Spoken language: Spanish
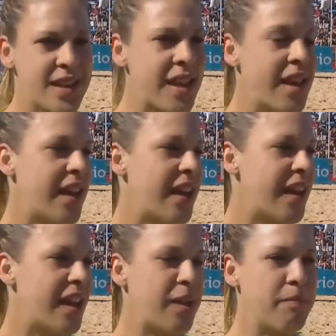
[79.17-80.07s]
Sí,
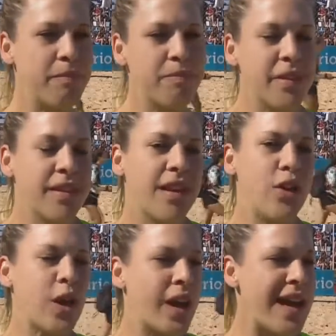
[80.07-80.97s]
em,
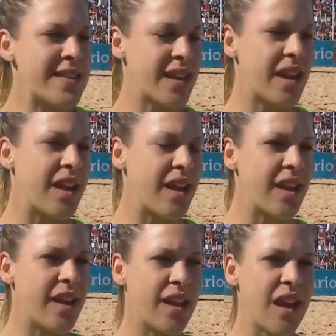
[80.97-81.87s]
lo que
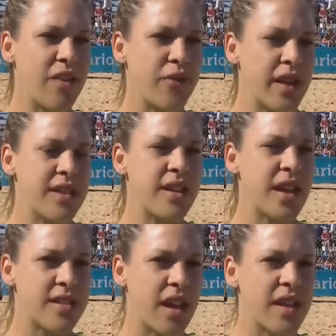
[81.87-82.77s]
hace la
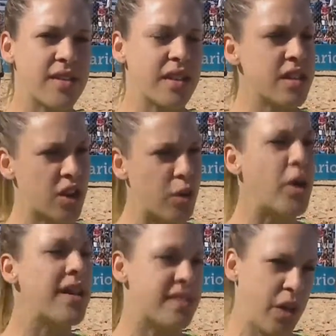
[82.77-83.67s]
diferencia esa de sentirse
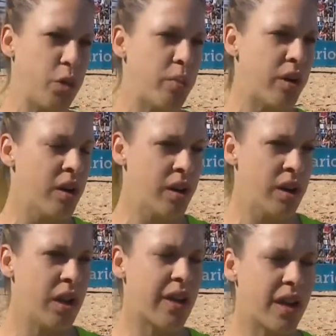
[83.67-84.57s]
cómoda es el grupo.
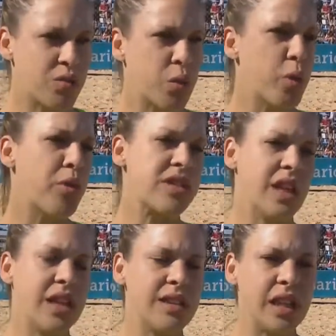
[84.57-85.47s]
La verdad que es un grupo
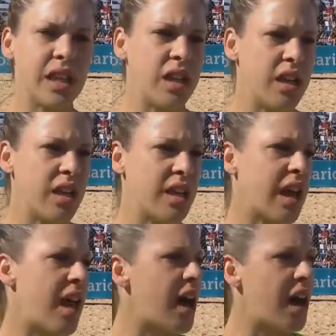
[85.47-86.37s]
excelente y
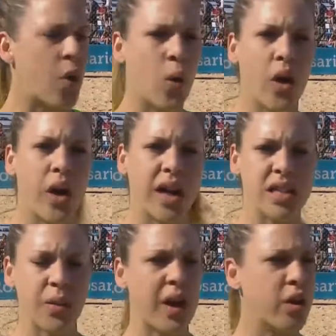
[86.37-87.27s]
cada jugadora que
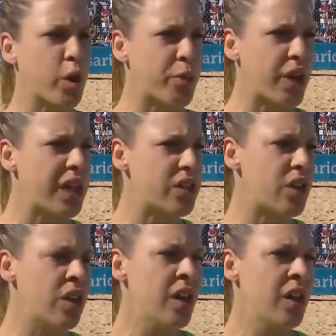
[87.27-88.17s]
se va
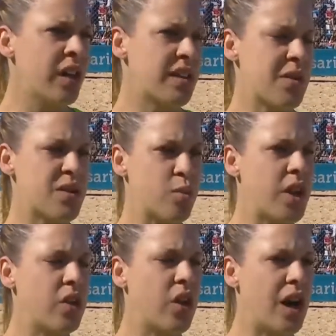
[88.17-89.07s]
incorporando se va
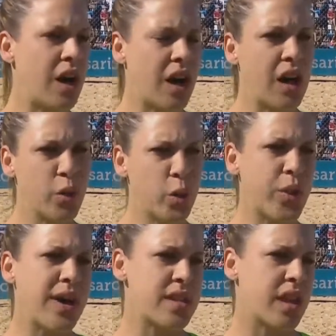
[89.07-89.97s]
sumando al
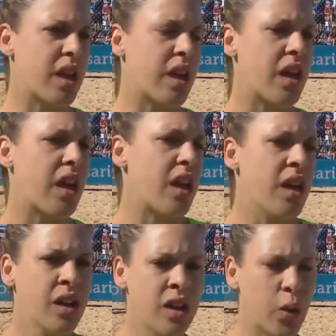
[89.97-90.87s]
grupo hace que,
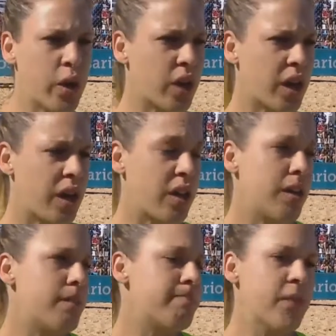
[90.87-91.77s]
bueno,
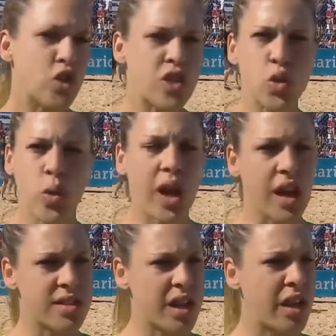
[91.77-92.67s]
que nos ayude a
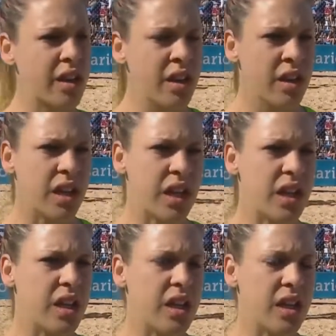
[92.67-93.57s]
crecer
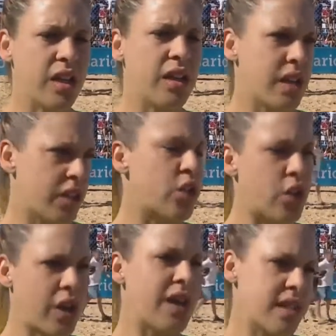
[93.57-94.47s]
y, es
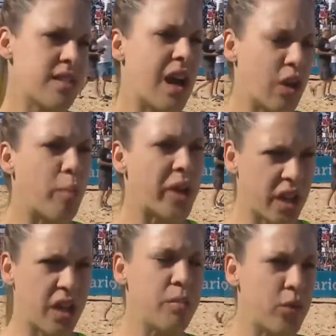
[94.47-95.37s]
todo gracias al
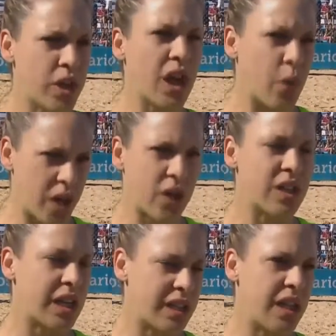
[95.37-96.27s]
compañerismo y a la buena
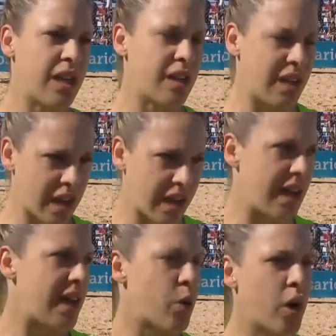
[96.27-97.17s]
onda que tienen las,
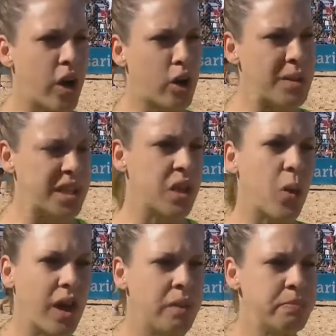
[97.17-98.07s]
jugadoras con más
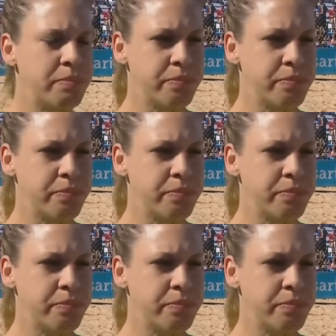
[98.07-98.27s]
antigüedad.